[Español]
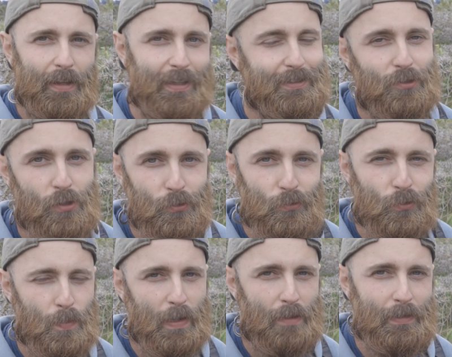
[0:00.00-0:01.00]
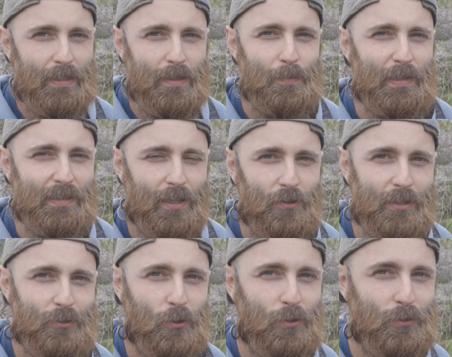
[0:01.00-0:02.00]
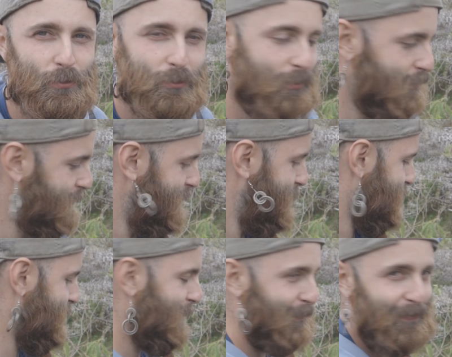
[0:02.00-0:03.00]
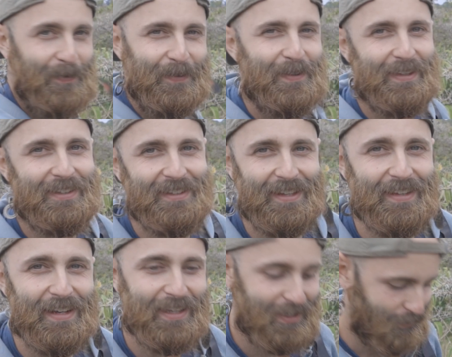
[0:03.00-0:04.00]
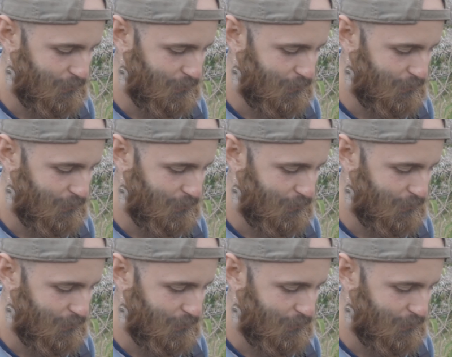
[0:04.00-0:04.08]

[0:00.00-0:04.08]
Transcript: Esto no es un tour para venir en pantalones cortos o en sandalias